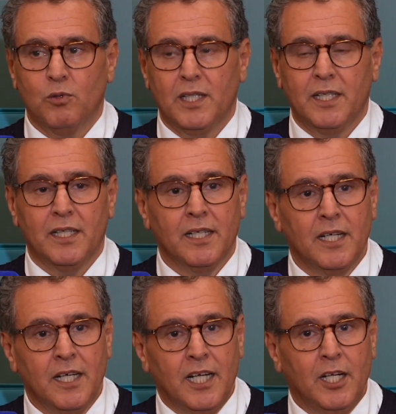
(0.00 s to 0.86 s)
واللي
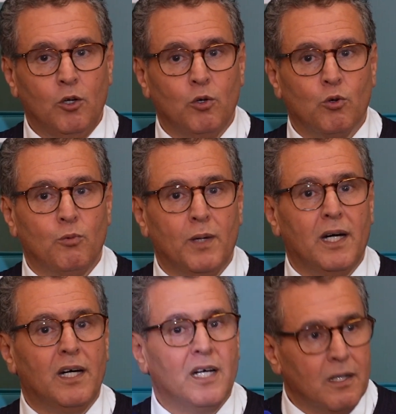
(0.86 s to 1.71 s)
الحكومه
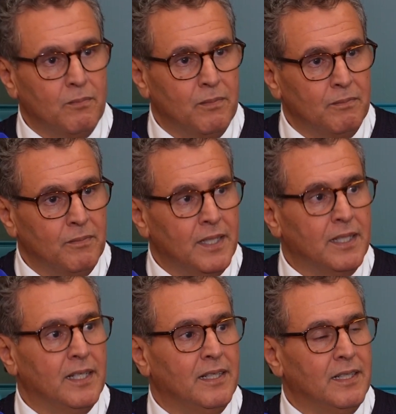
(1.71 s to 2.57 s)
رغم
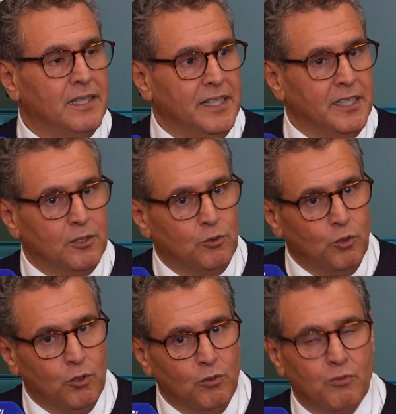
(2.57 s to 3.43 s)
يعني
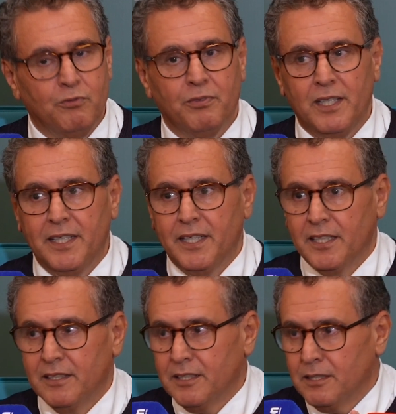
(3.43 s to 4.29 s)
الظروف اللي
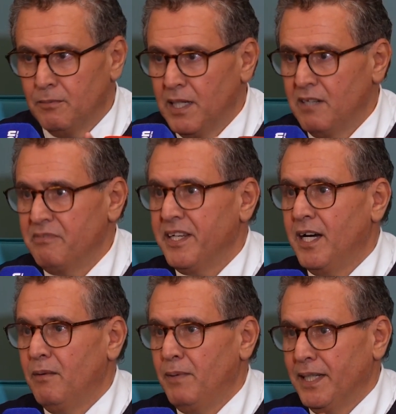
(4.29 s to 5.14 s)
كتمر
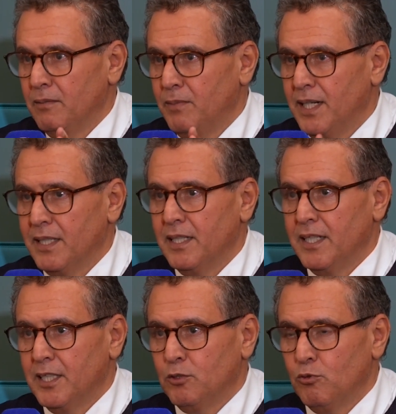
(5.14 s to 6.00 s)
فيها بعض المرات
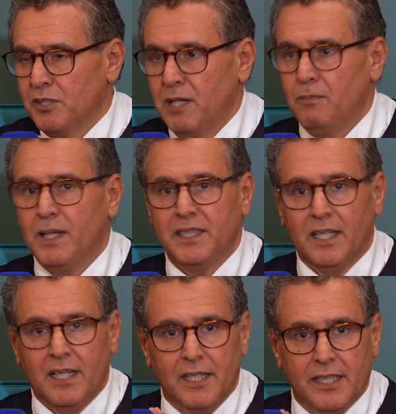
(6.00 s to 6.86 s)
اللي كتكون صعبه
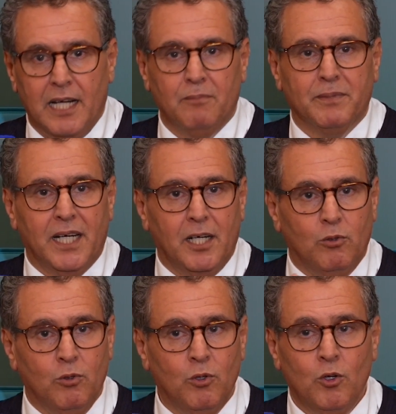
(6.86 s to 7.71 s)
ديال قله
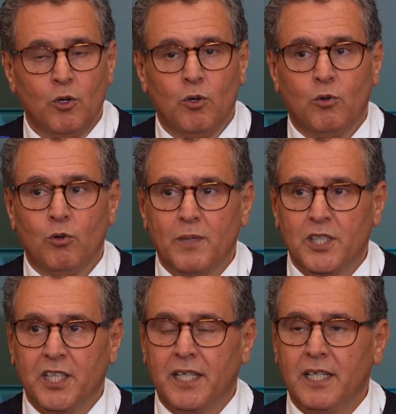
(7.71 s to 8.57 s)
الامطار
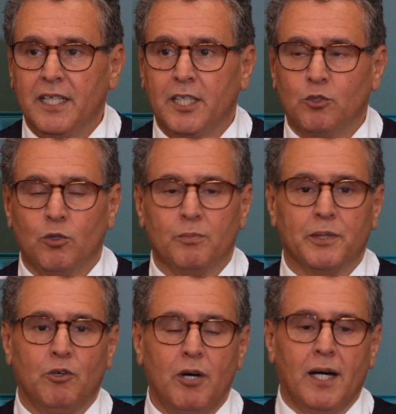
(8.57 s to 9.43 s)
والمشاكل اللي كتكون
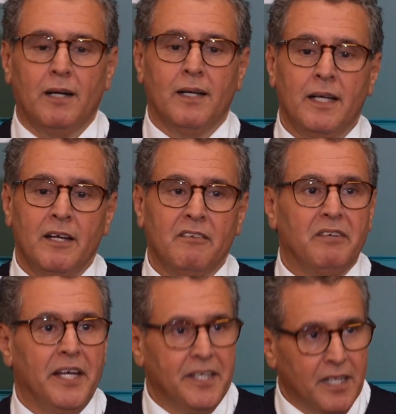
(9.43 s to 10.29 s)
مطروحه
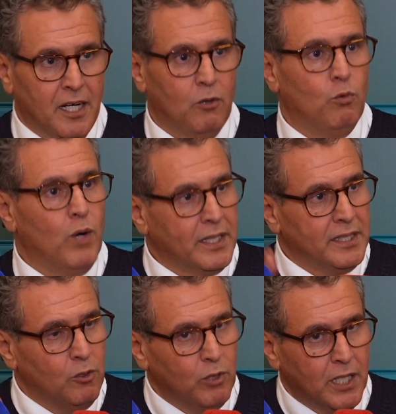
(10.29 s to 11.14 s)
فهي
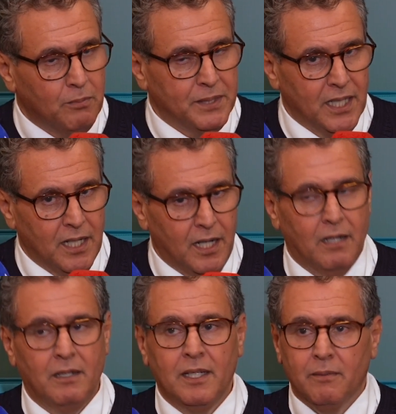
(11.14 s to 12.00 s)
واخده لو كاب
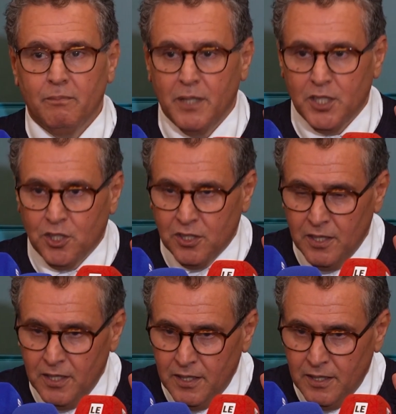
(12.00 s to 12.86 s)
ديالها باش